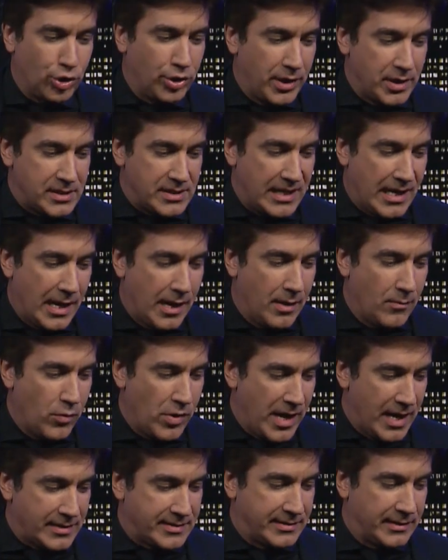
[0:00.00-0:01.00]
yo decía,
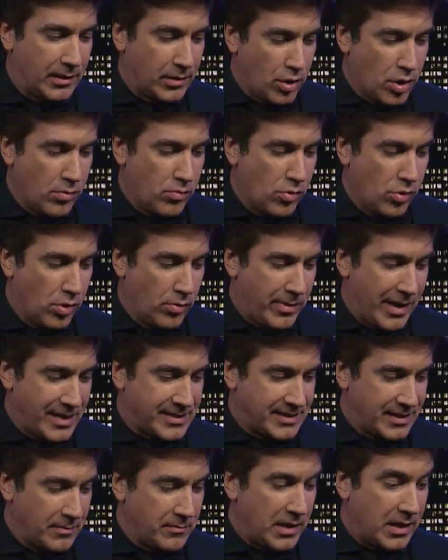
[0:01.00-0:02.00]
voy a hacer como, voy
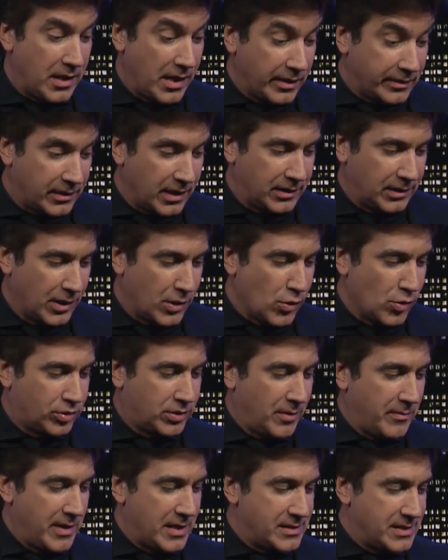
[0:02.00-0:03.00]
a hacerme dietético. Y
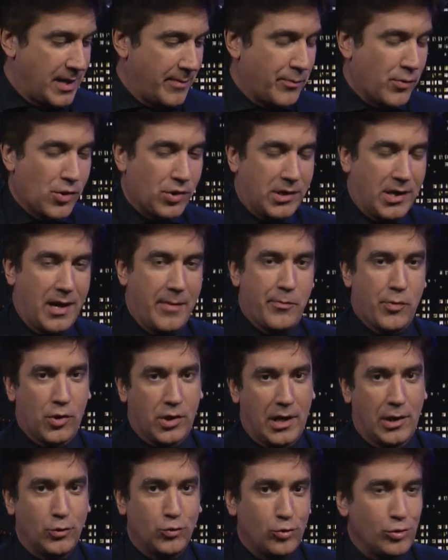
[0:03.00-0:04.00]
usted me decía, ¿por qué?
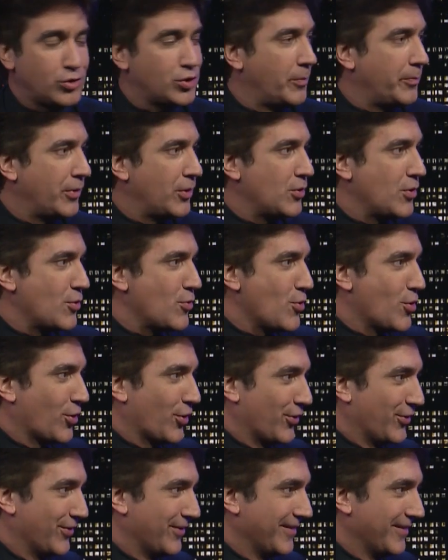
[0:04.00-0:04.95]
Porque endulzo, pero no engordo.